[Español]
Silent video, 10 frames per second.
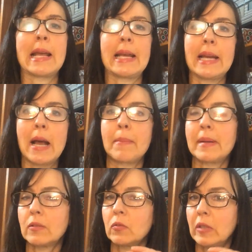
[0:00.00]
El
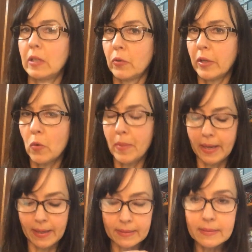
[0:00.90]
hambre y su ciclo de
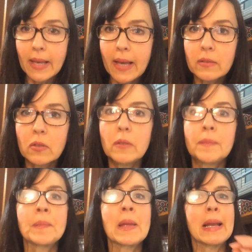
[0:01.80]
comer en exceso,
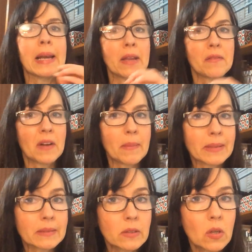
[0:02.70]
la
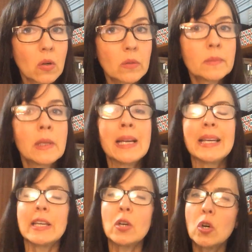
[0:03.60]
inflamación
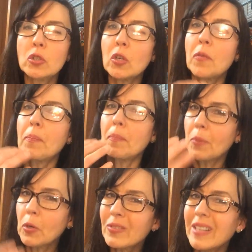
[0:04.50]
y otros
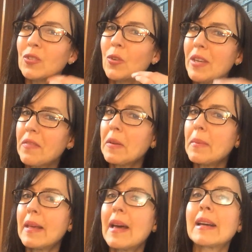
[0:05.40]
procesos y
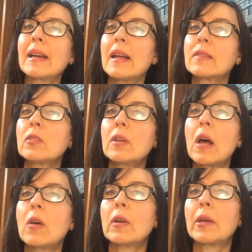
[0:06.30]
enfermedades
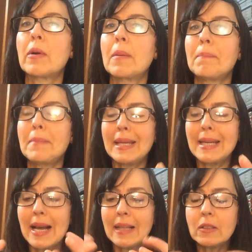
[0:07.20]
relacionados que van
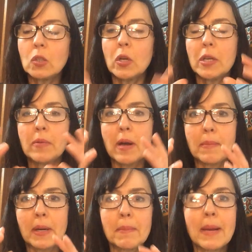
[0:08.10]
minando y
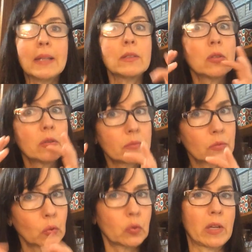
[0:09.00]
van mermando
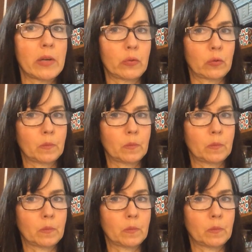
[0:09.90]
tu salud.